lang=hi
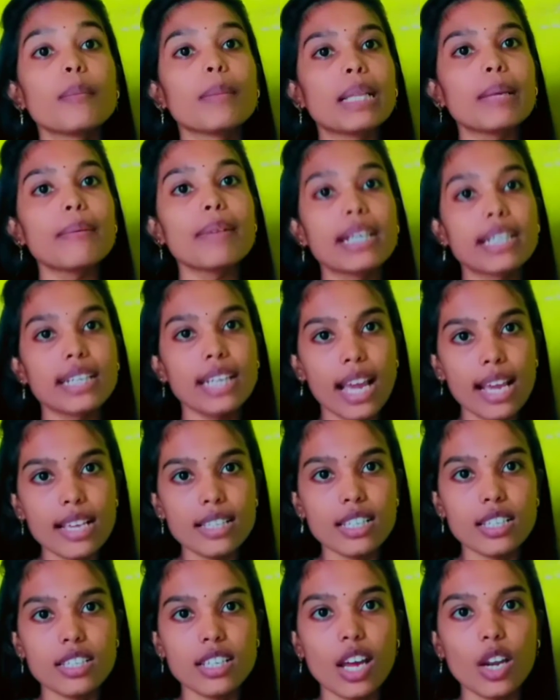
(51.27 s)
मतलब
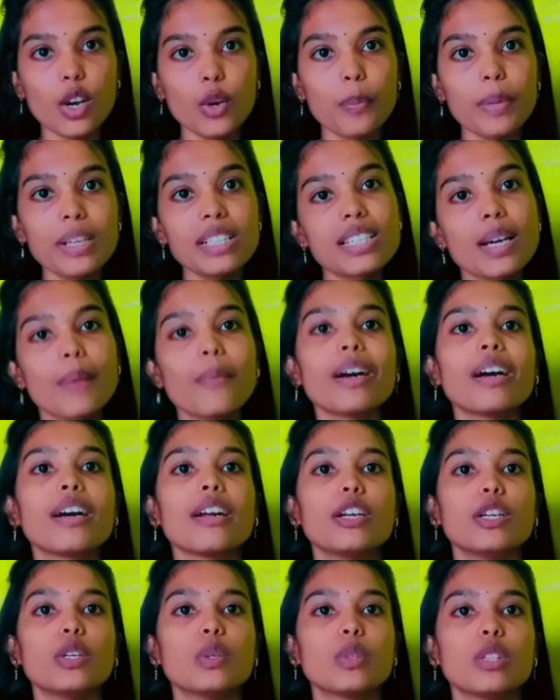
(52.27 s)
अट्ठाईस हज़ार रुपये जमा
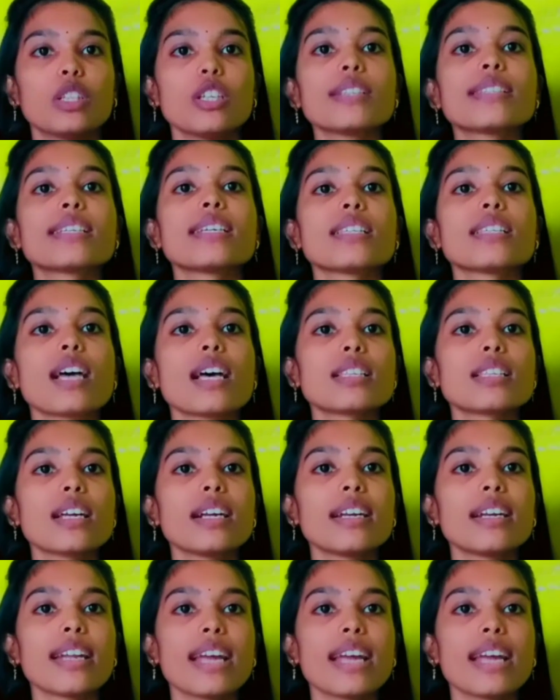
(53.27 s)
करने होते हैं इसके साथ साथ